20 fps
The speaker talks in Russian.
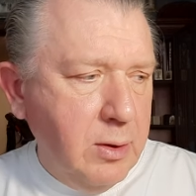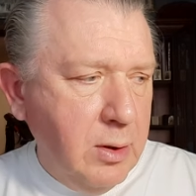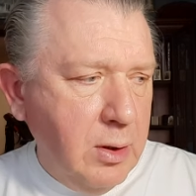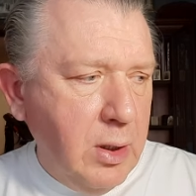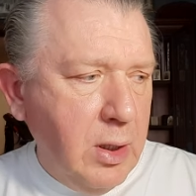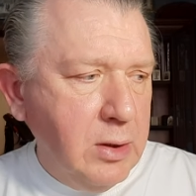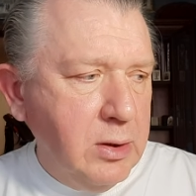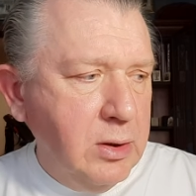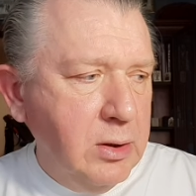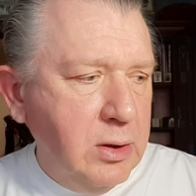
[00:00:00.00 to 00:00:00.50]

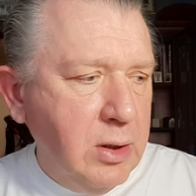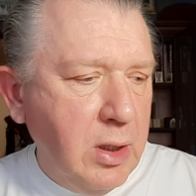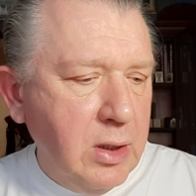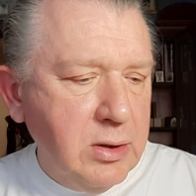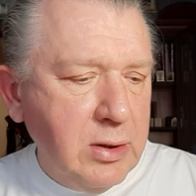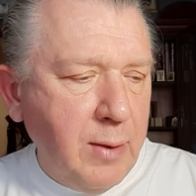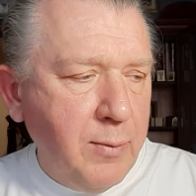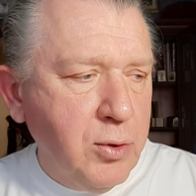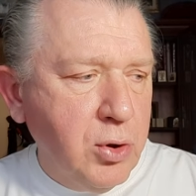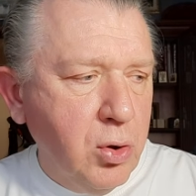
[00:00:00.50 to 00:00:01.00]
один
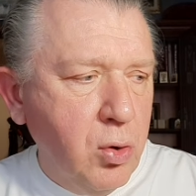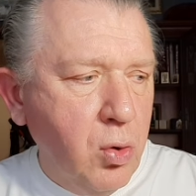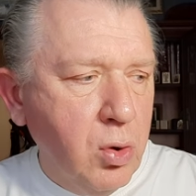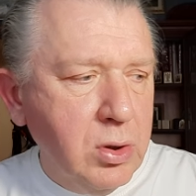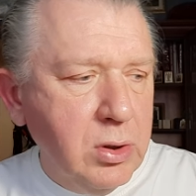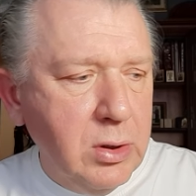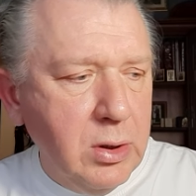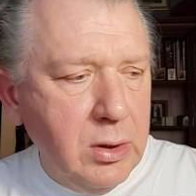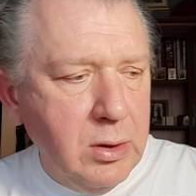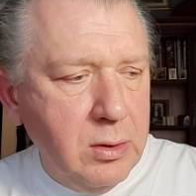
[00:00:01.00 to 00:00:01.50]
раз
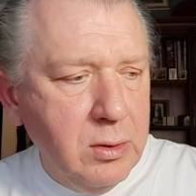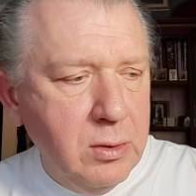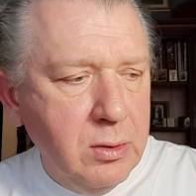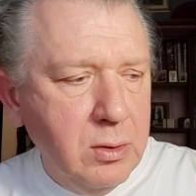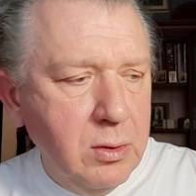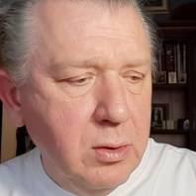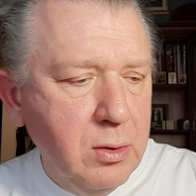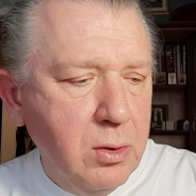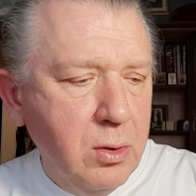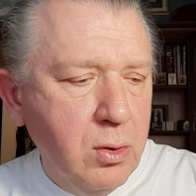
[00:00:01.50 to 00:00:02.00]
обжегся,
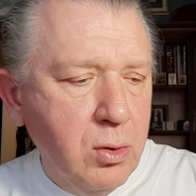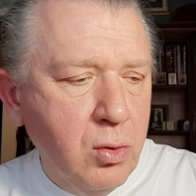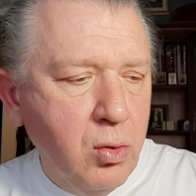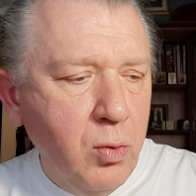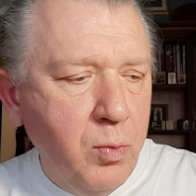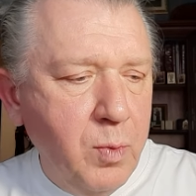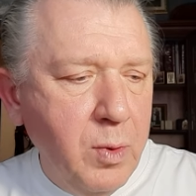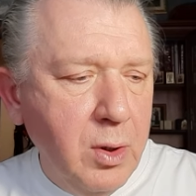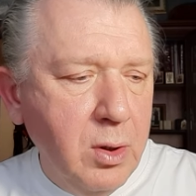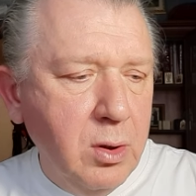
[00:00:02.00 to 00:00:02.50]

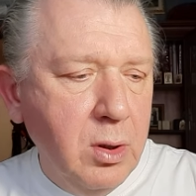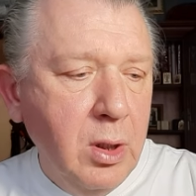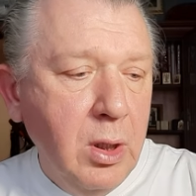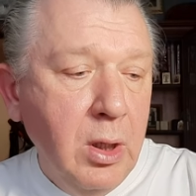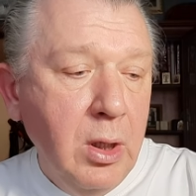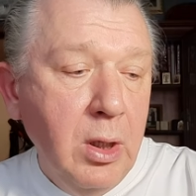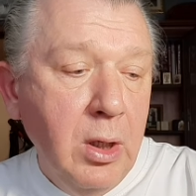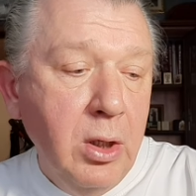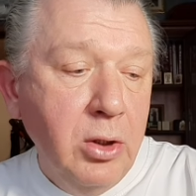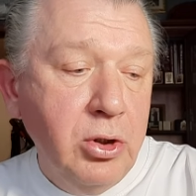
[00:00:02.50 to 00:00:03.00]
купил.
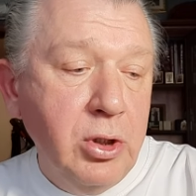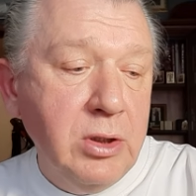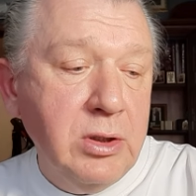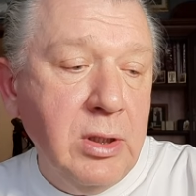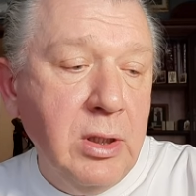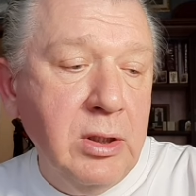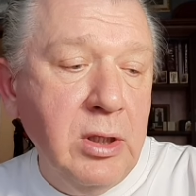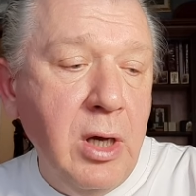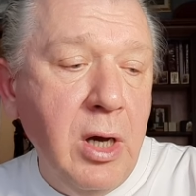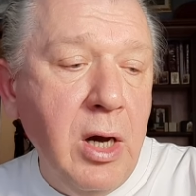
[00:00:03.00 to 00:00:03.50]
Сейчас
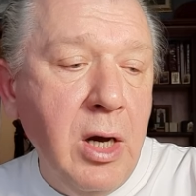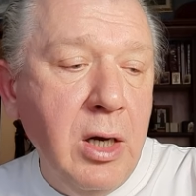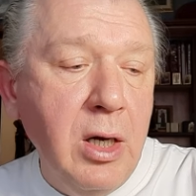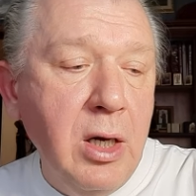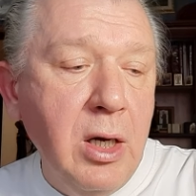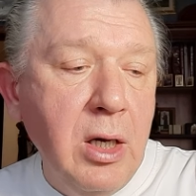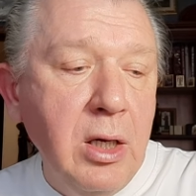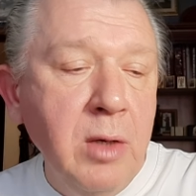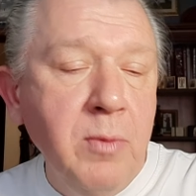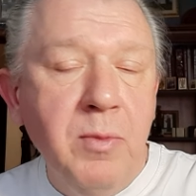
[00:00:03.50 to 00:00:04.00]
от
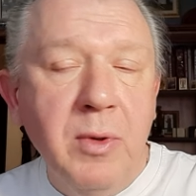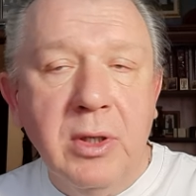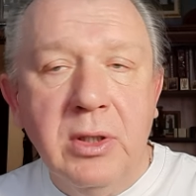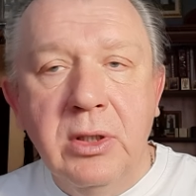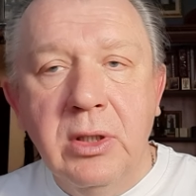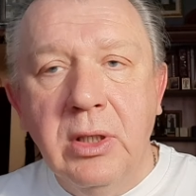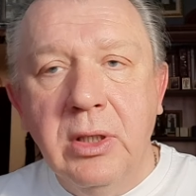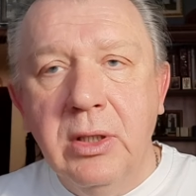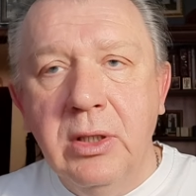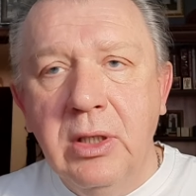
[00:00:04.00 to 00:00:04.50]
я э,
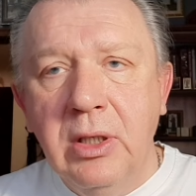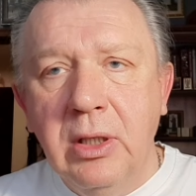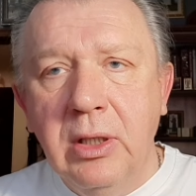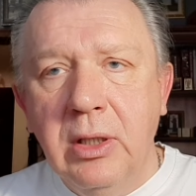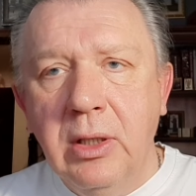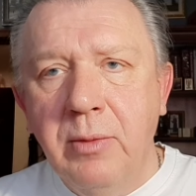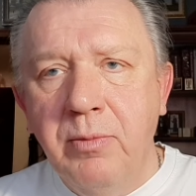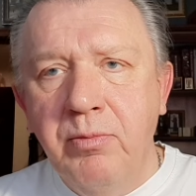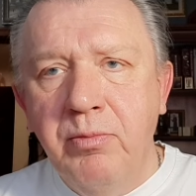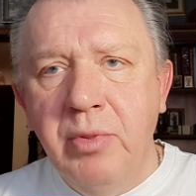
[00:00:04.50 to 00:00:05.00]
импортных
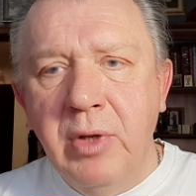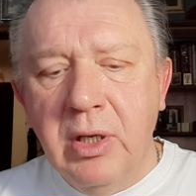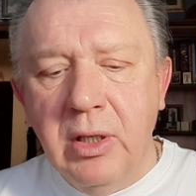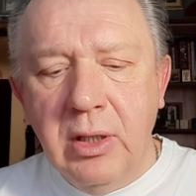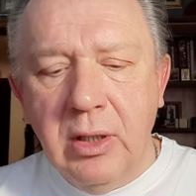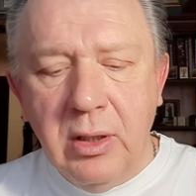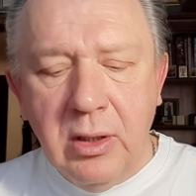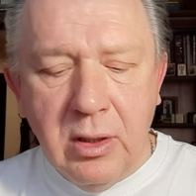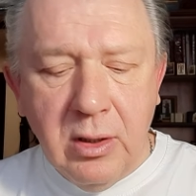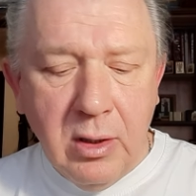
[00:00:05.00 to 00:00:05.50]
не
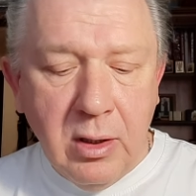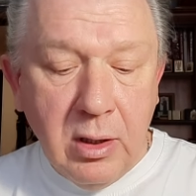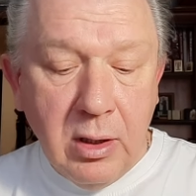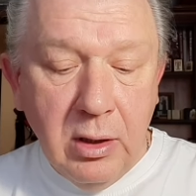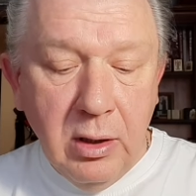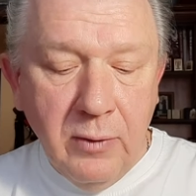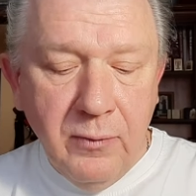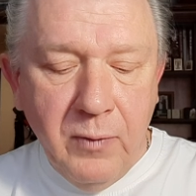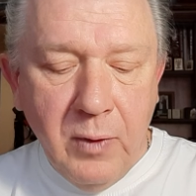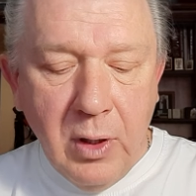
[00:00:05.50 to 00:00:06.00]

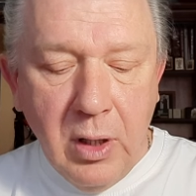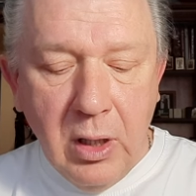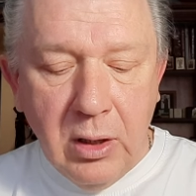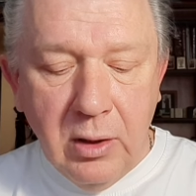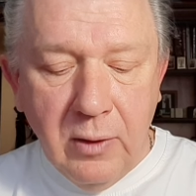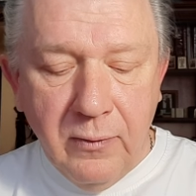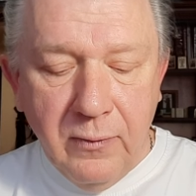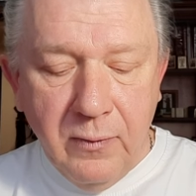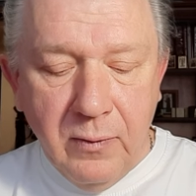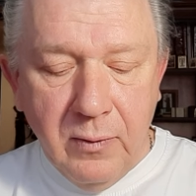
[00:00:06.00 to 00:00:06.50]

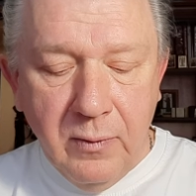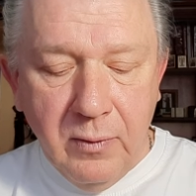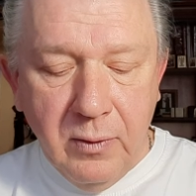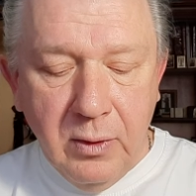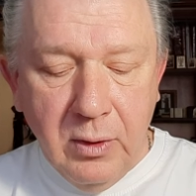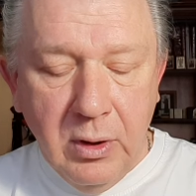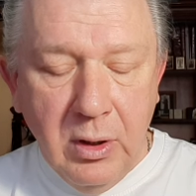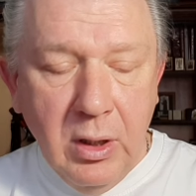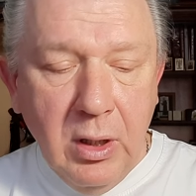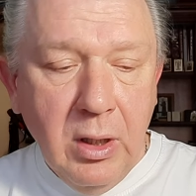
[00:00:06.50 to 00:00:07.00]
переклофоранов,
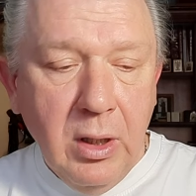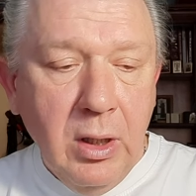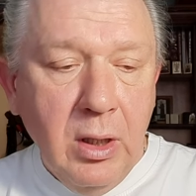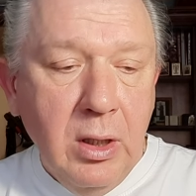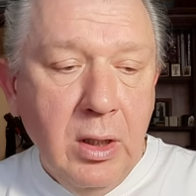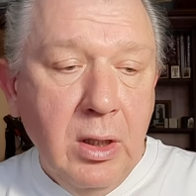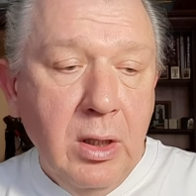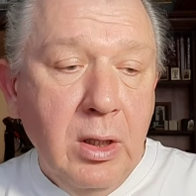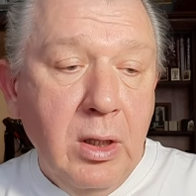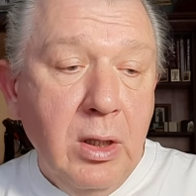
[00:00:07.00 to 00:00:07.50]

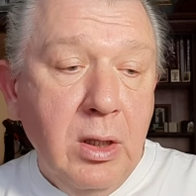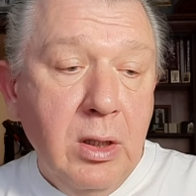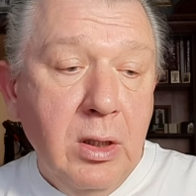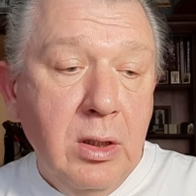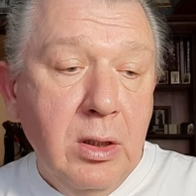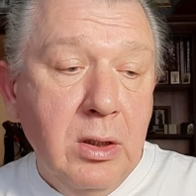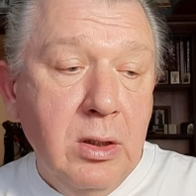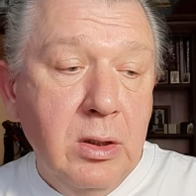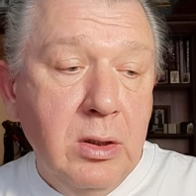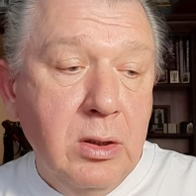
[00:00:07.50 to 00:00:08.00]

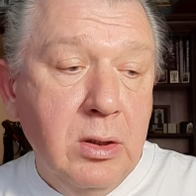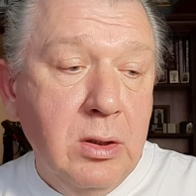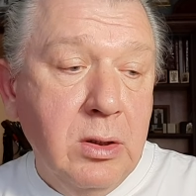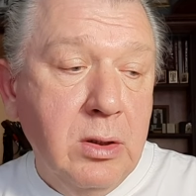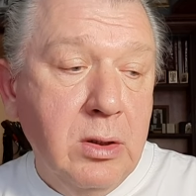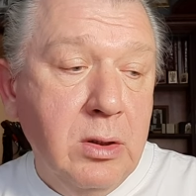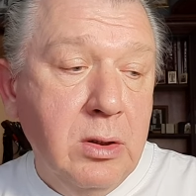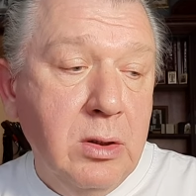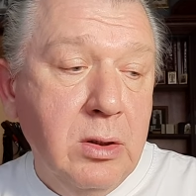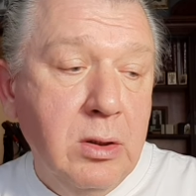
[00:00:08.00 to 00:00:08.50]

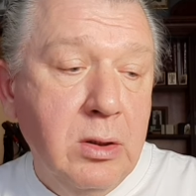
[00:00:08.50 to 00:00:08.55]
э,